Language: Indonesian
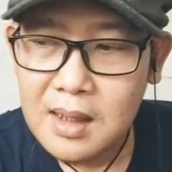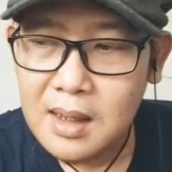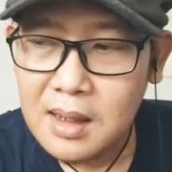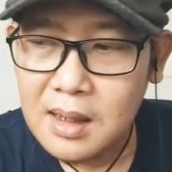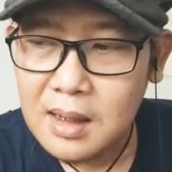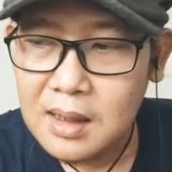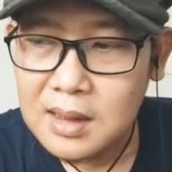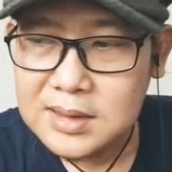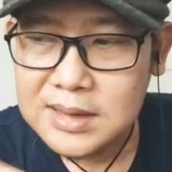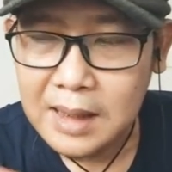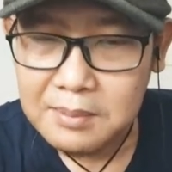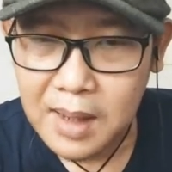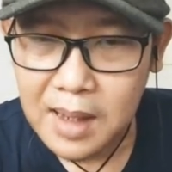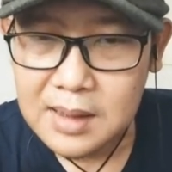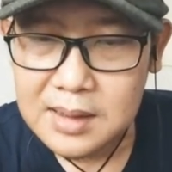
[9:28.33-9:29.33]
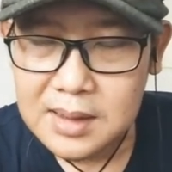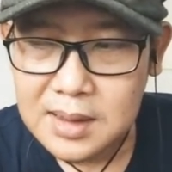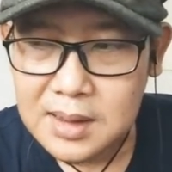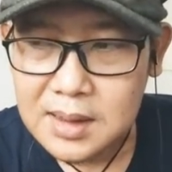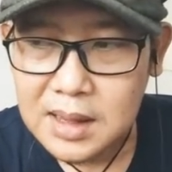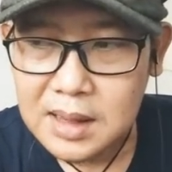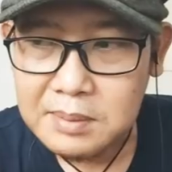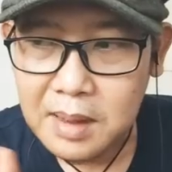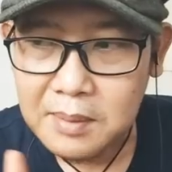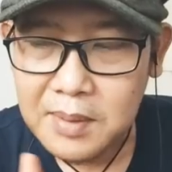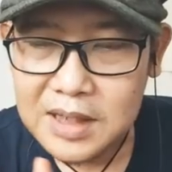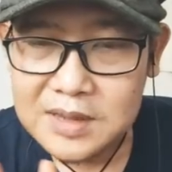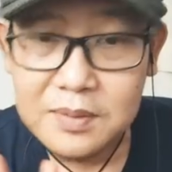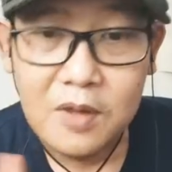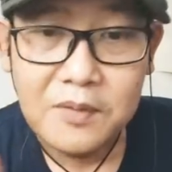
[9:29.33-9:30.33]
uh, cabang di
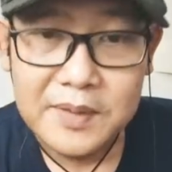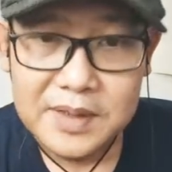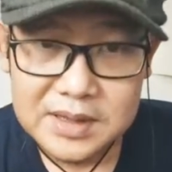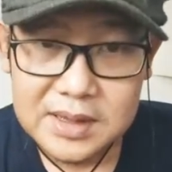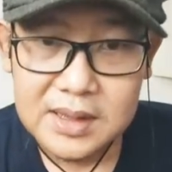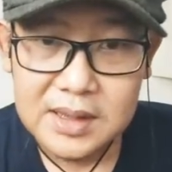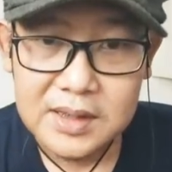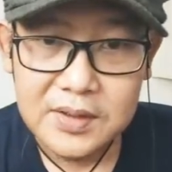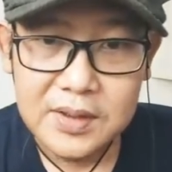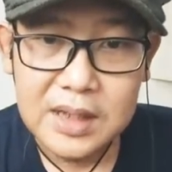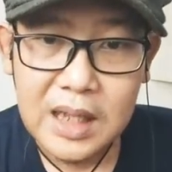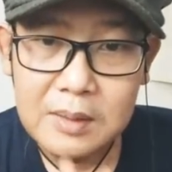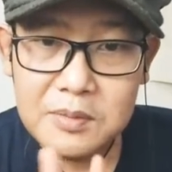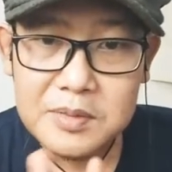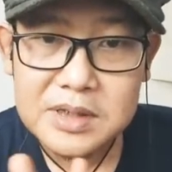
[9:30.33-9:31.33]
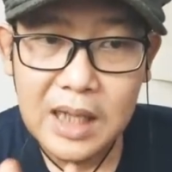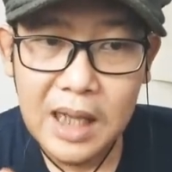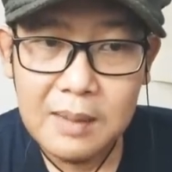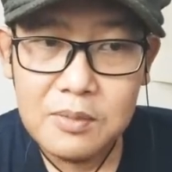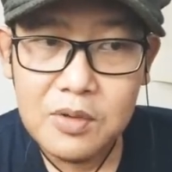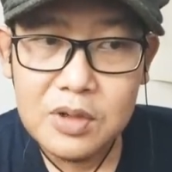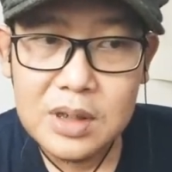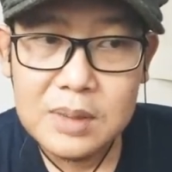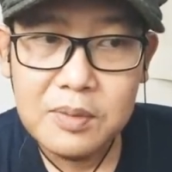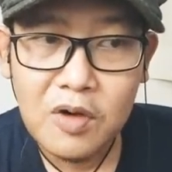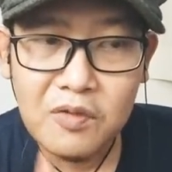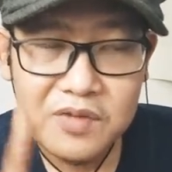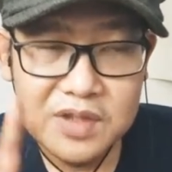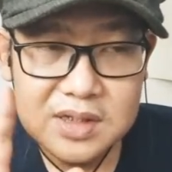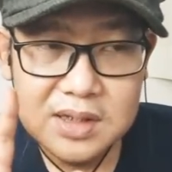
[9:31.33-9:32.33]
15 provinsi gitu ya. Kamu bisa gabung di
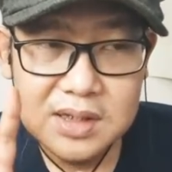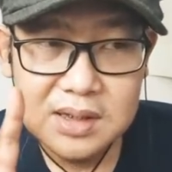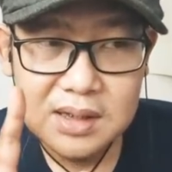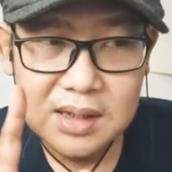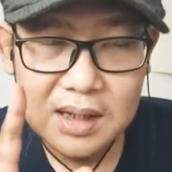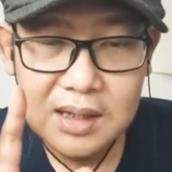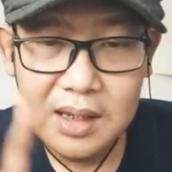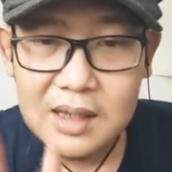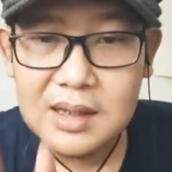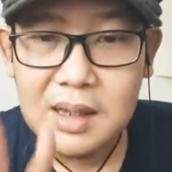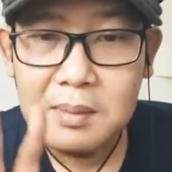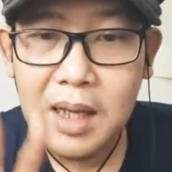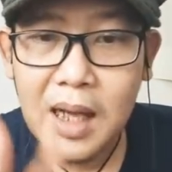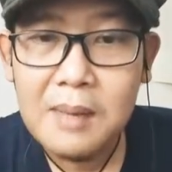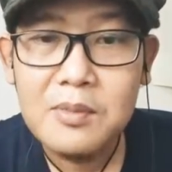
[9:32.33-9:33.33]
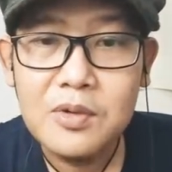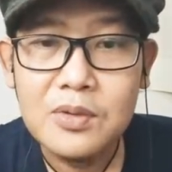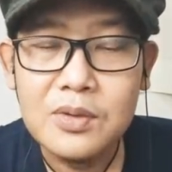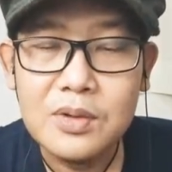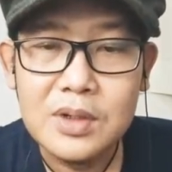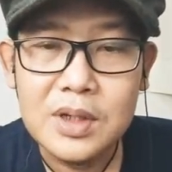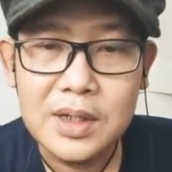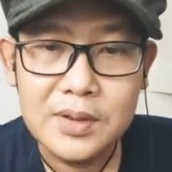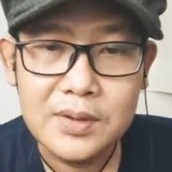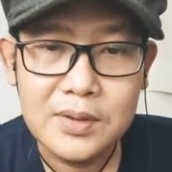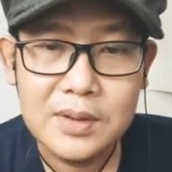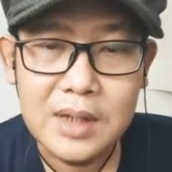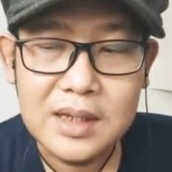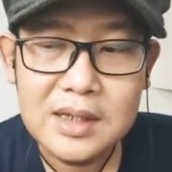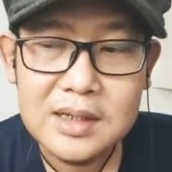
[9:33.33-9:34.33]
provinsi yang dekat sama kamu gitu.
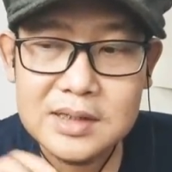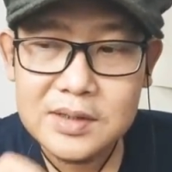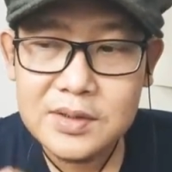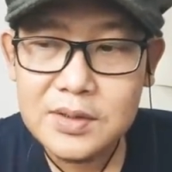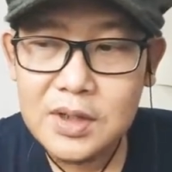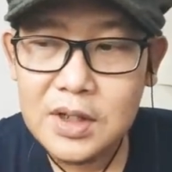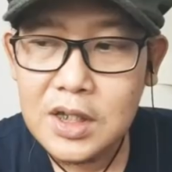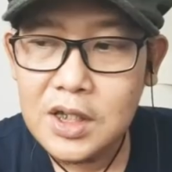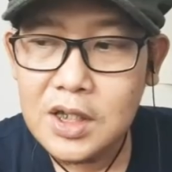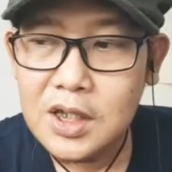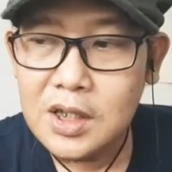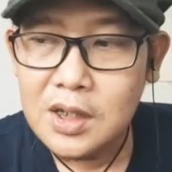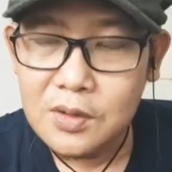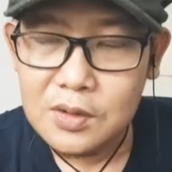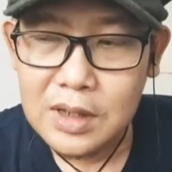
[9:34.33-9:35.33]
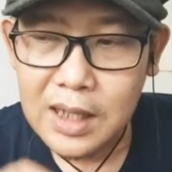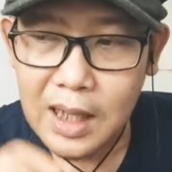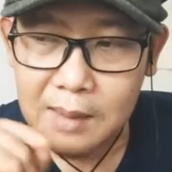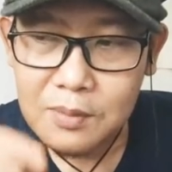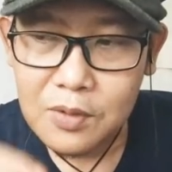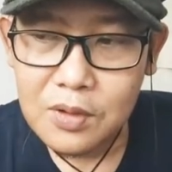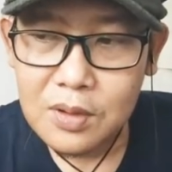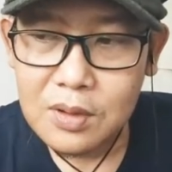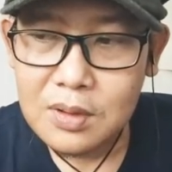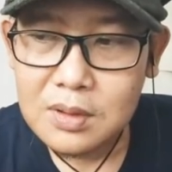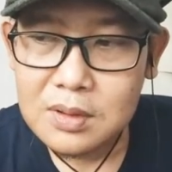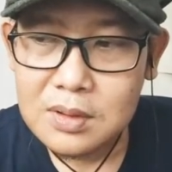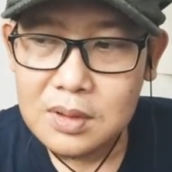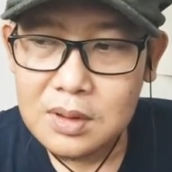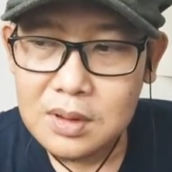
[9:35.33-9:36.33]
Nanti di situ udah gabung
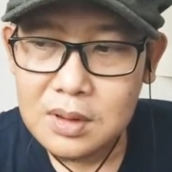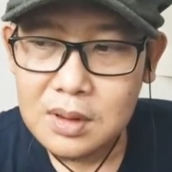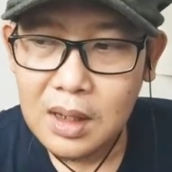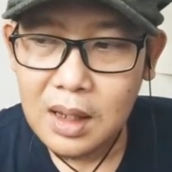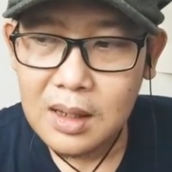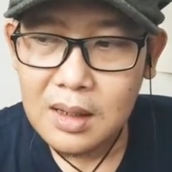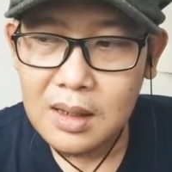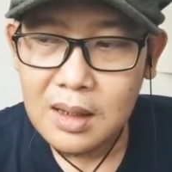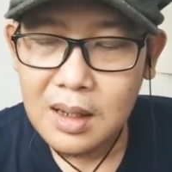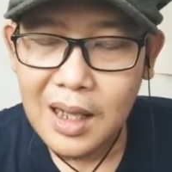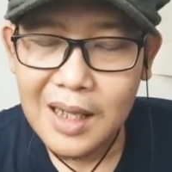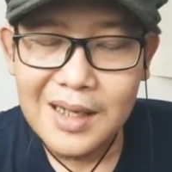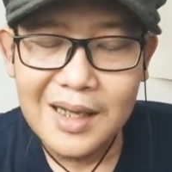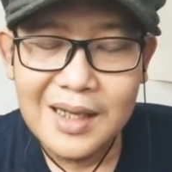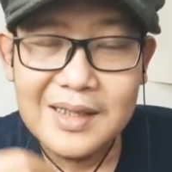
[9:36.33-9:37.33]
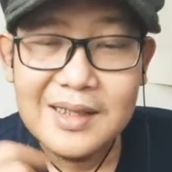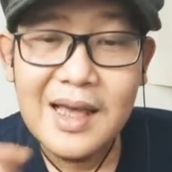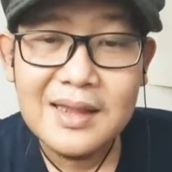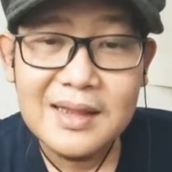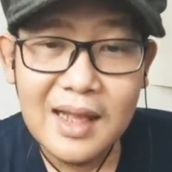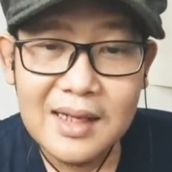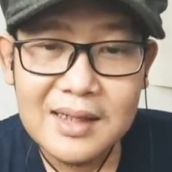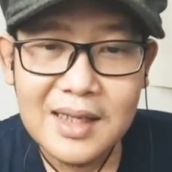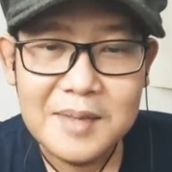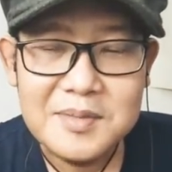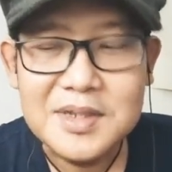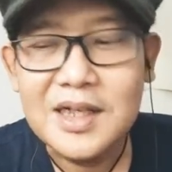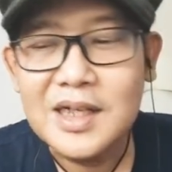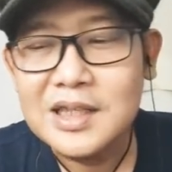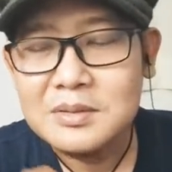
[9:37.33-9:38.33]
uh, ada kegiatan kayak
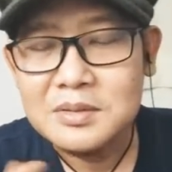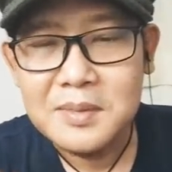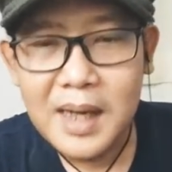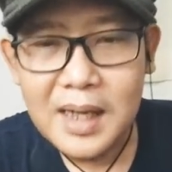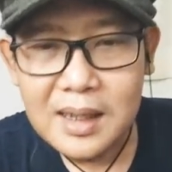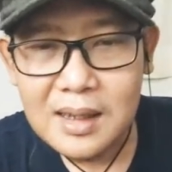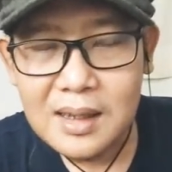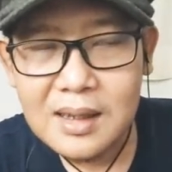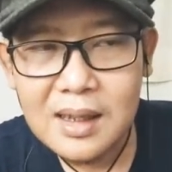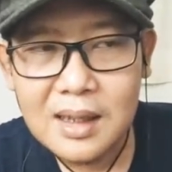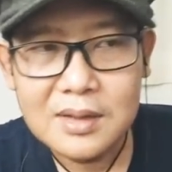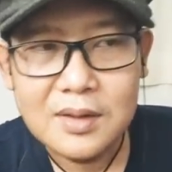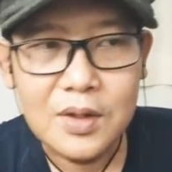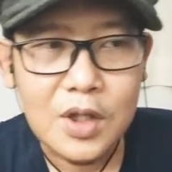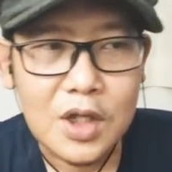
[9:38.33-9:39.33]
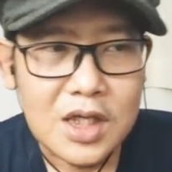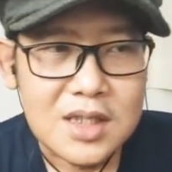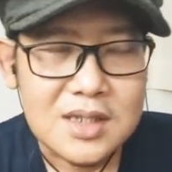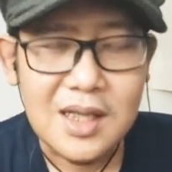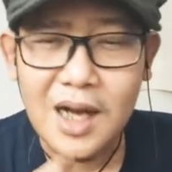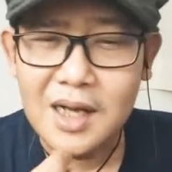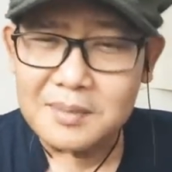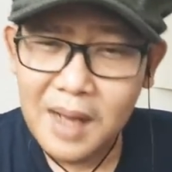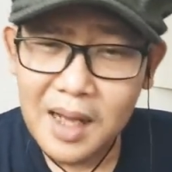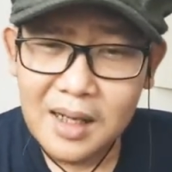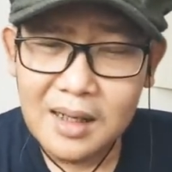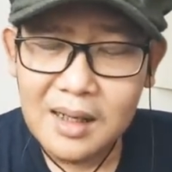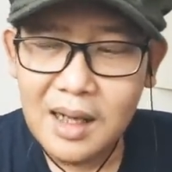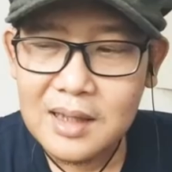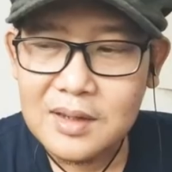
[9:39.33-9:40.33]
misalnya ketemu bareng atau jalan
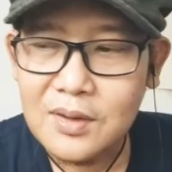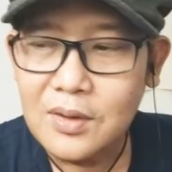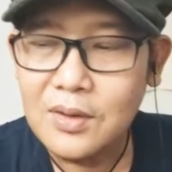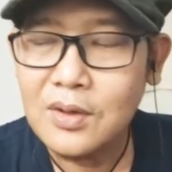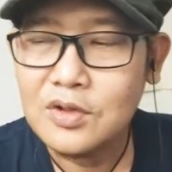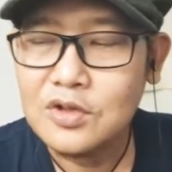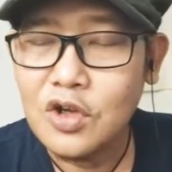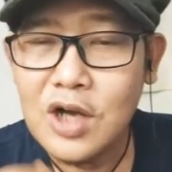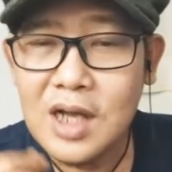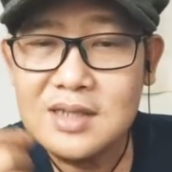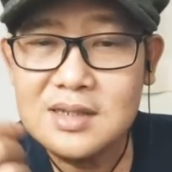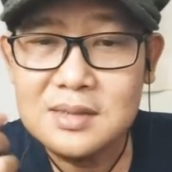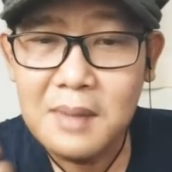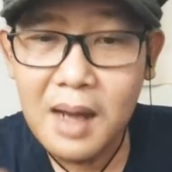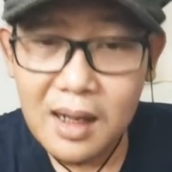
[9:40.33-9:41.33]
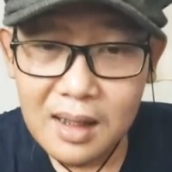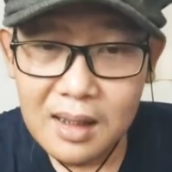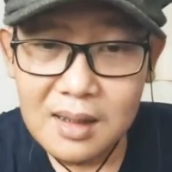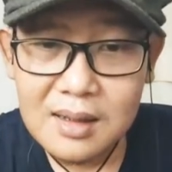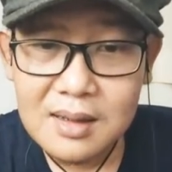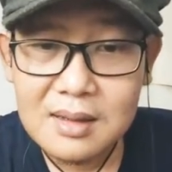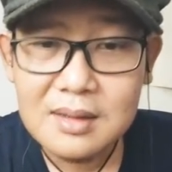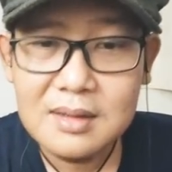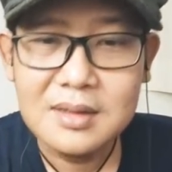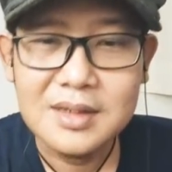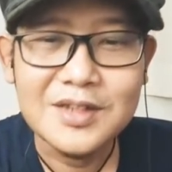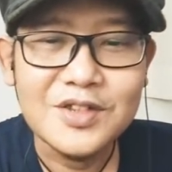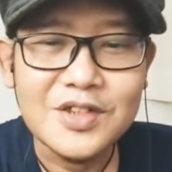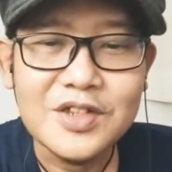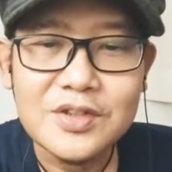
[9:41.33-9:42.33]
bareng atau donasi bareng
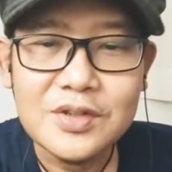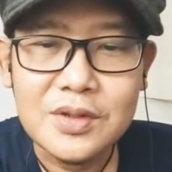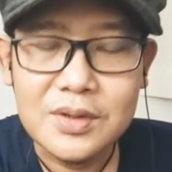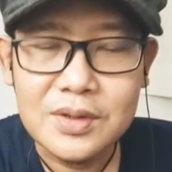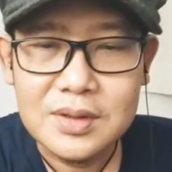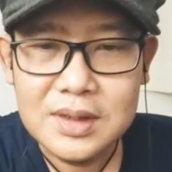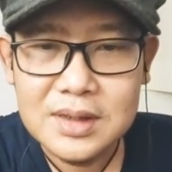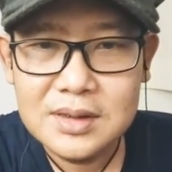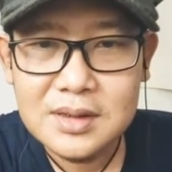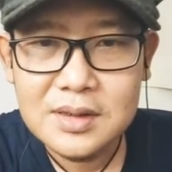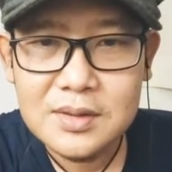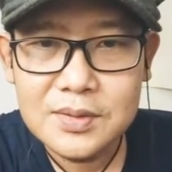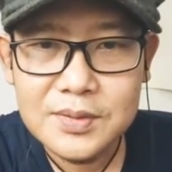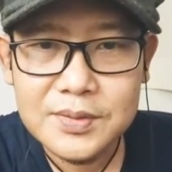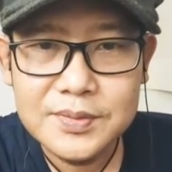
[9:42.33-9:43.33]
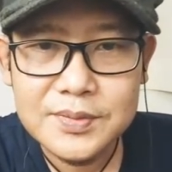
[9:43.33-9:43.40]
gitu-gitu loh. Jadi seru.